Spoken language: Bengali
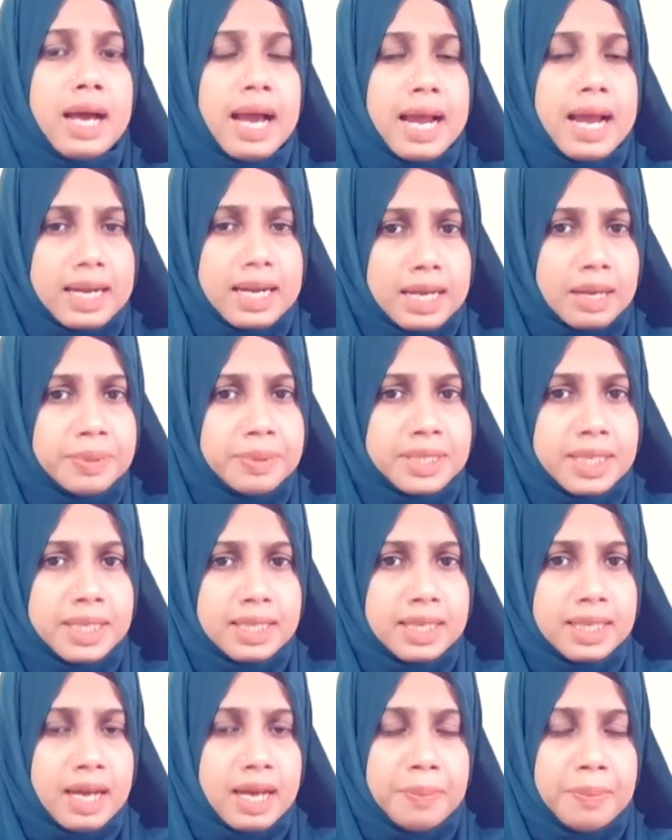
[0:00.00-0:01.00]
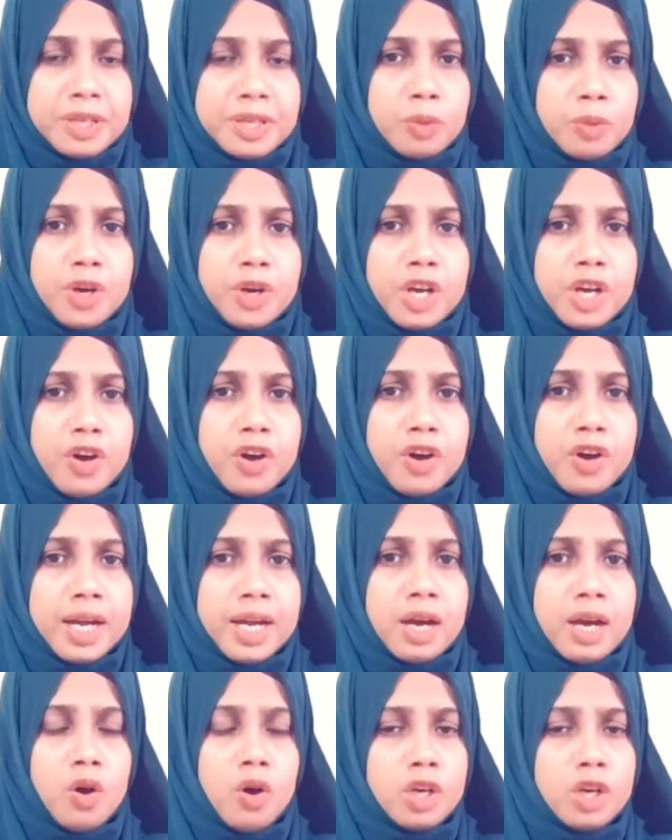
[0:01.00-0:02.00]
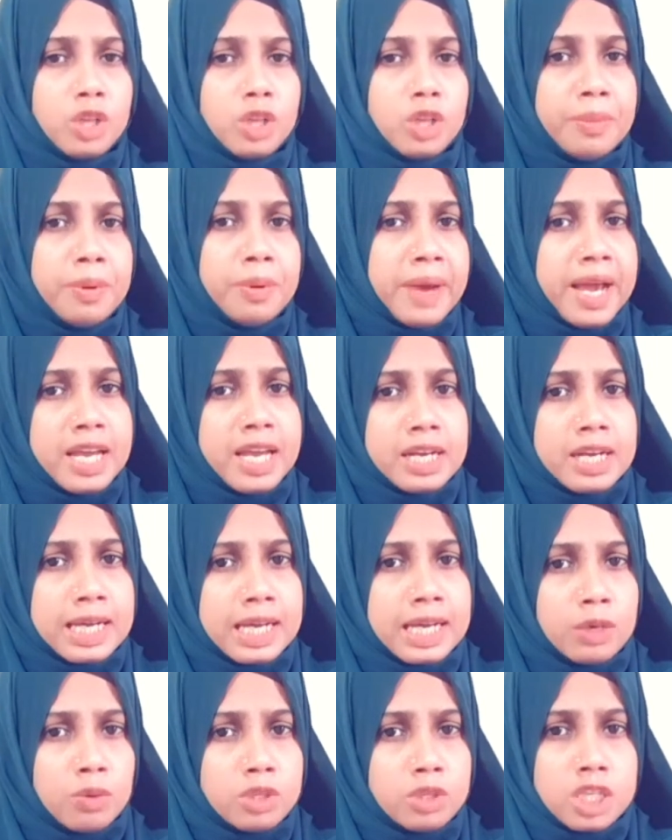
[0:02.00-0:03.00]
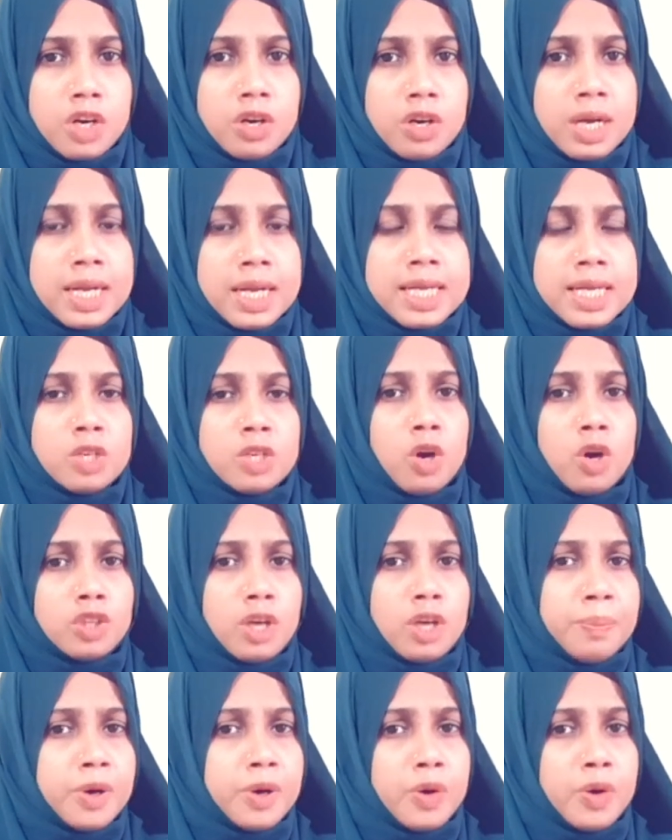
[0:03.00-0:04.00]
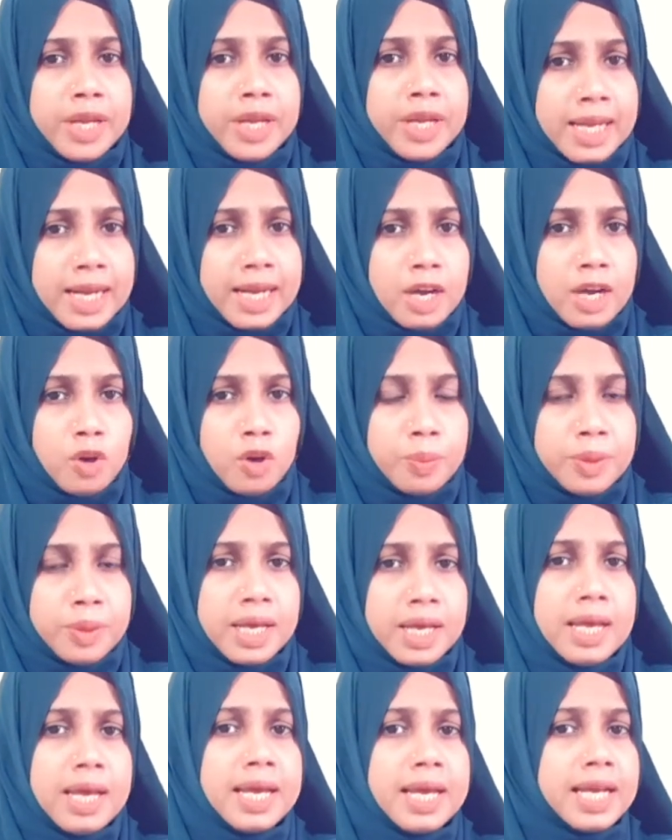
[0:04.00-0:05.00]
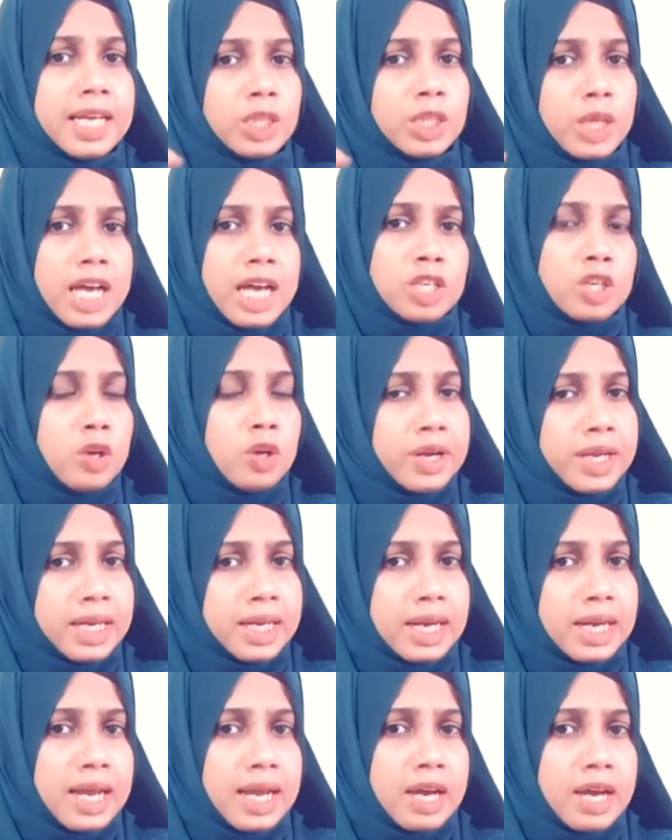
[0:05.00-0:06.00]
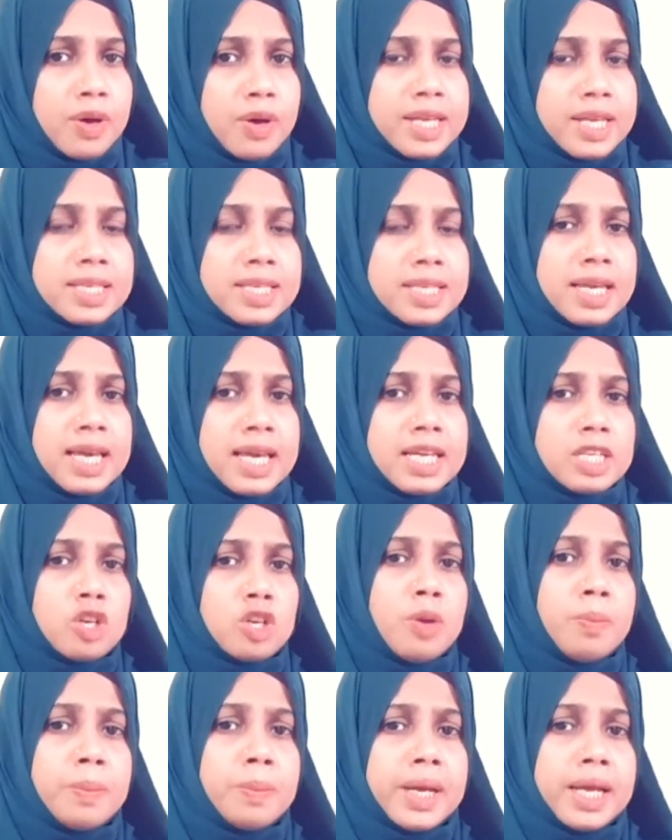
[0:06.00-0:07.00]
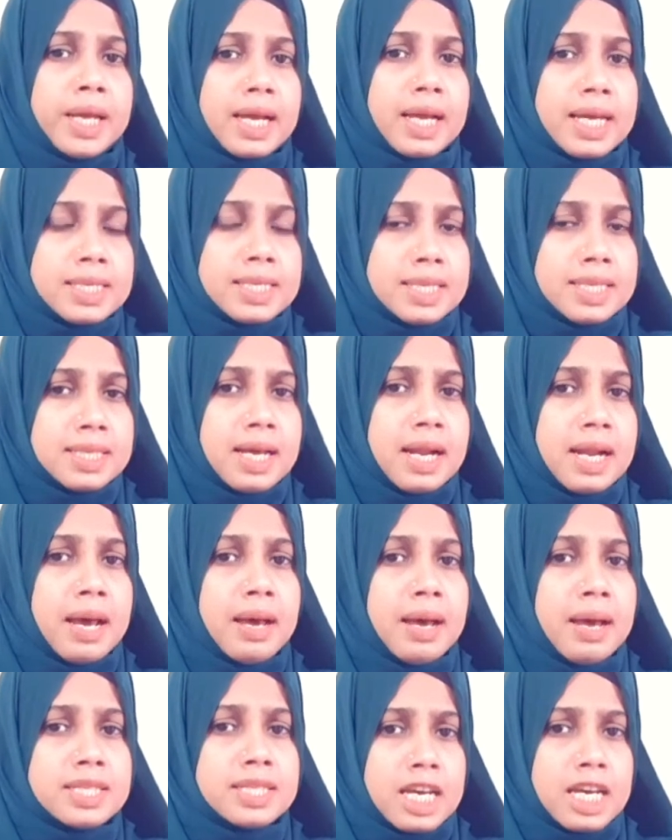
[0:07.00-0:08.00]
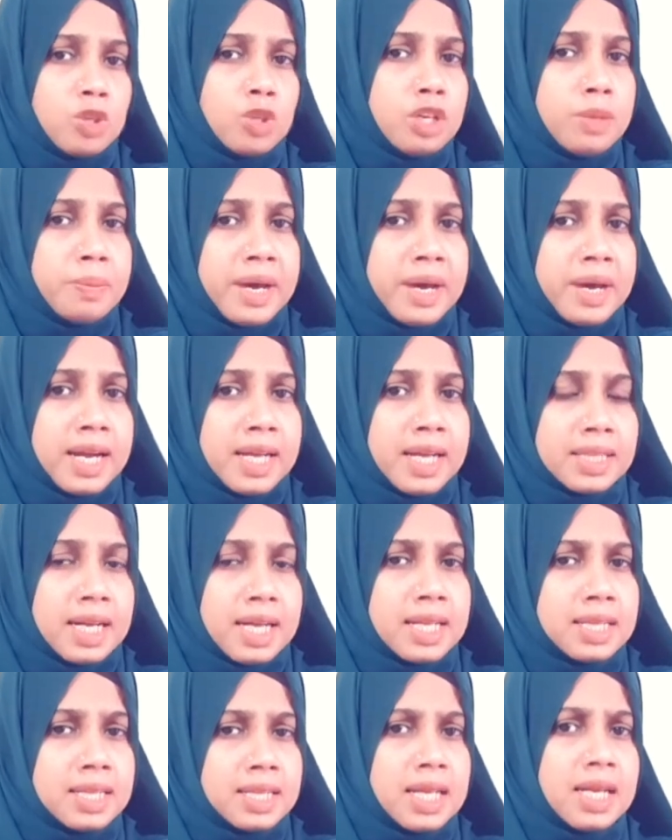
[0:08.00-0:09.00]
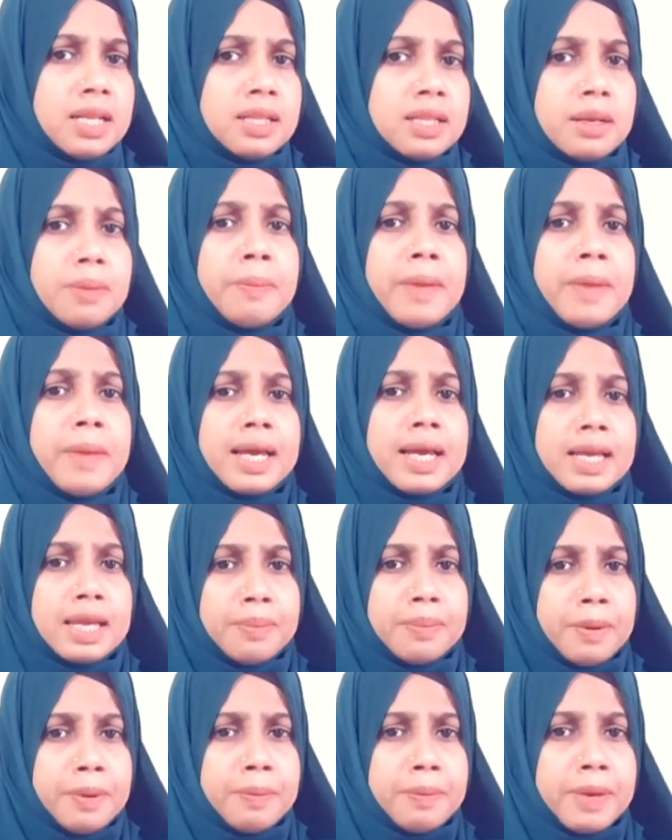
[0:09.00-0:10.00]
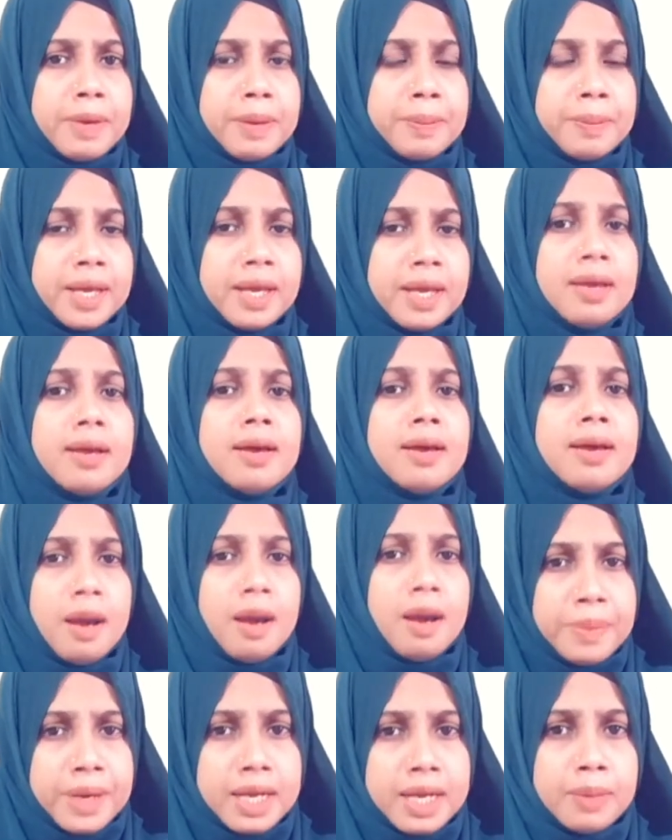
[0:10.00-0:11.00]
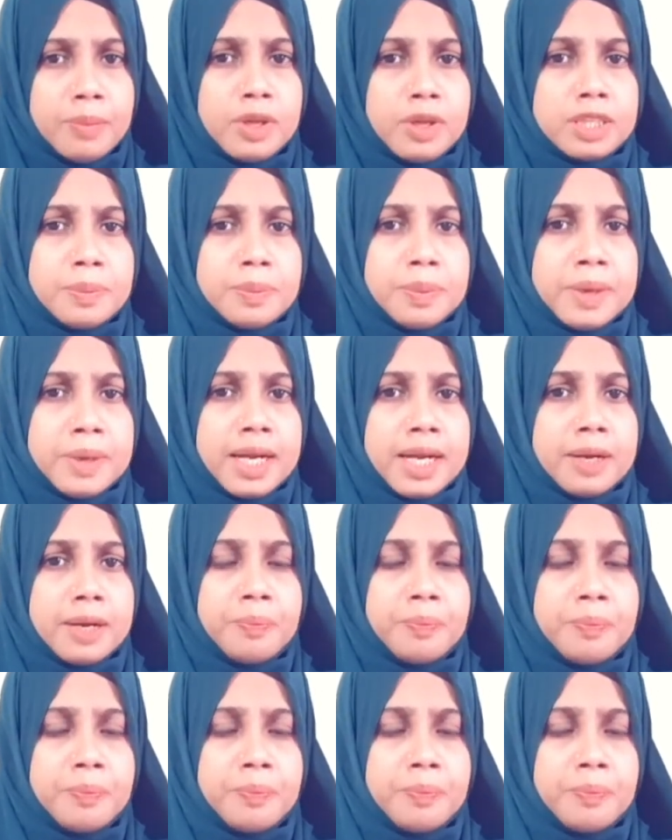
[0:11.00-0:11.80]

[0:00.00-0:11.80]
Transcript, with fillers: আটকাবে তাদের আমার তো মনে হয় না হয়তো আমি মায়ের এখানে উচ্চারণটা নিয়েছি হয়তো আপনারা অনেকে রাগ করবেন কিন্তু আসলে অনেকটা রাগ হয়েছে এর কাছে যারা শাশুড়ি মানে না তারা তারা মাকে কিভাবে মানবে আপনারা কি বলতে পারেন